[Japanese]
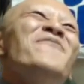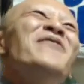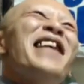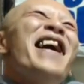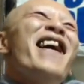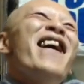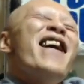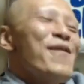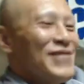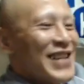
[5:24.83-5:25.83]
んのかよ
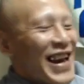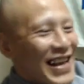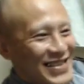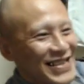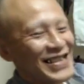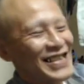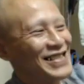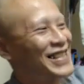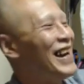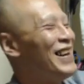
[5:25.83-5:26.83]
みたいな
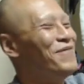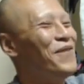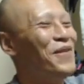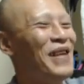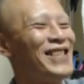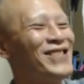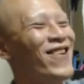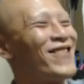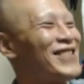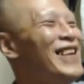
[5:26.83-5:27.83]
さ、もうめん
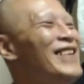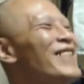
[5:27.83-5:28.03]
どくせえ。